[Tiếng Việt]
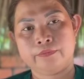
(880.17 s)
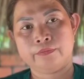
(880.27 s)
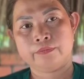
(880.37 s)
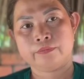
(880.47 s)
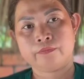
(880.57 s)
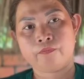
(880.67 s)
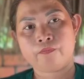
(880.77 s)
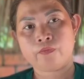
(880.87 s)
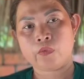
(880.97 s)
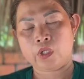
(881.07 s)
là người ta hụt
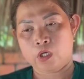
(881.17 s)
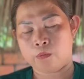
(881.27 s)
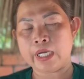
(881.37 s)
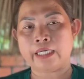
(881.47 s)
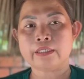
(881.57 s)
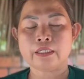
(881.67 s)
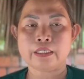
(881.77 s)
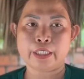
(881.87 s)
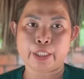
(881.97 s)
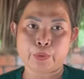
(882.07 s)
hẳn luôn hụt hẳn rất là
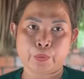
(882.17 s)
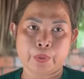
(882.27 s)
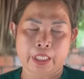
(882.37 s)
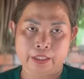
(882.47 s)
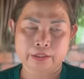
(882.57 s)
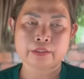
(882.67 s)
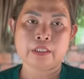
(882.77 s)
nhiều thiệt